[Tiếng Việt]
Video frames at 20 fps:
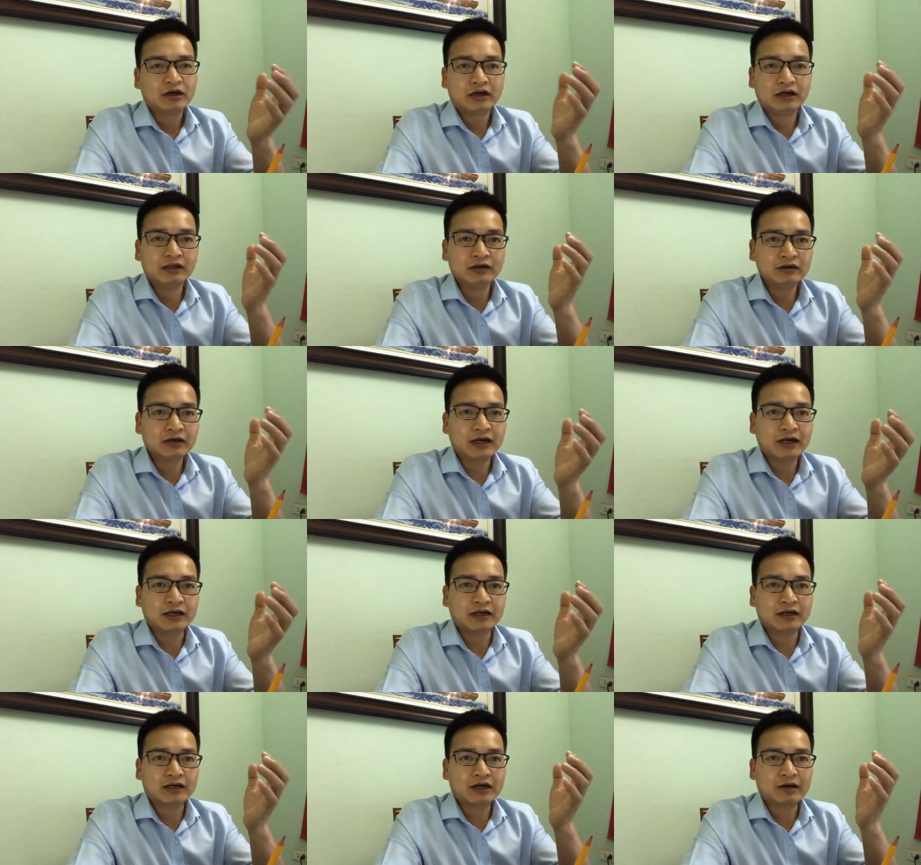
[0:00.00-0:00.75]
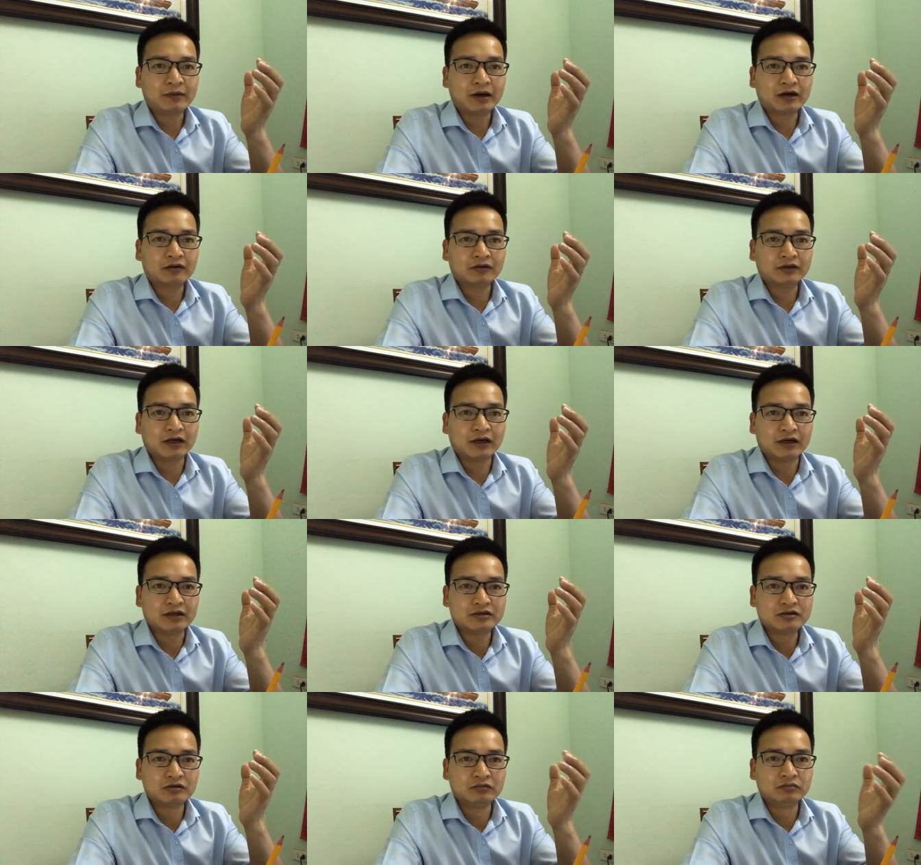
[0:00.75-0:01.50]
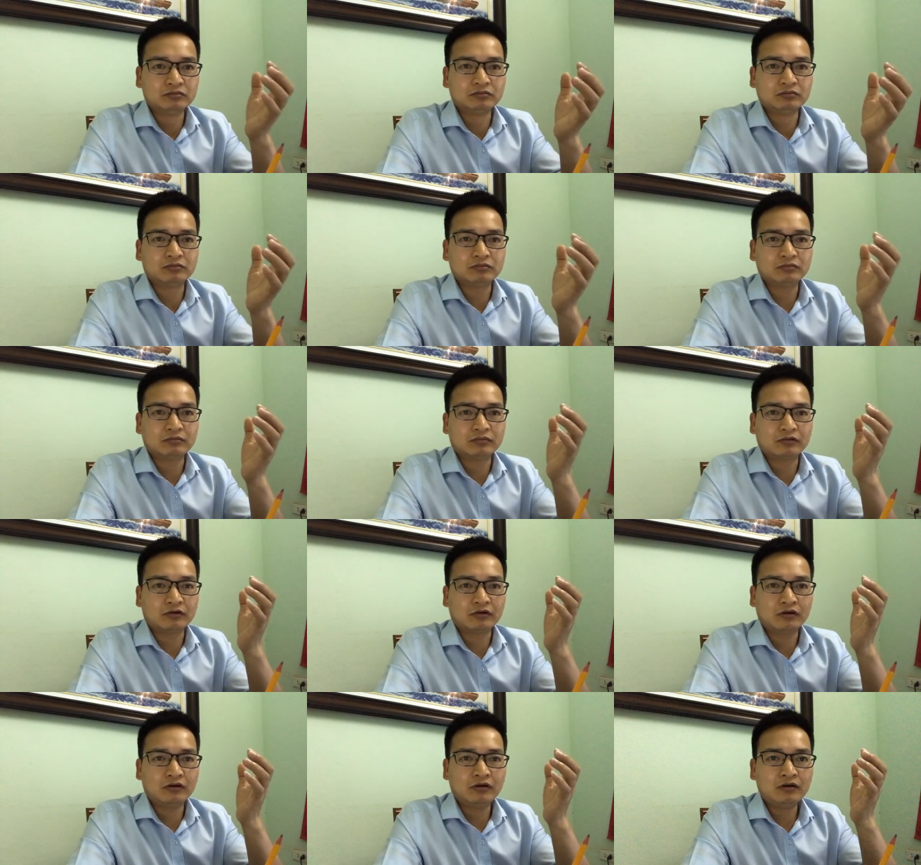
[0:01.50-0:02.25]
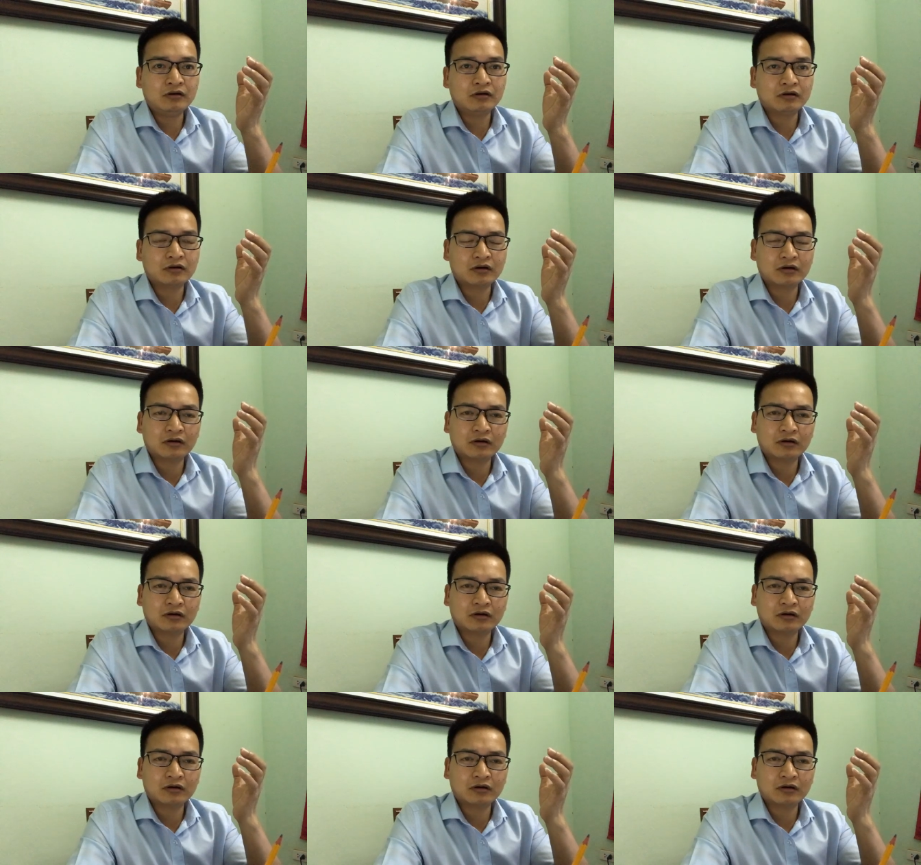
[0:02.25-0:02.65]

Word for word: kiến thức này các bạn có thể dùng nó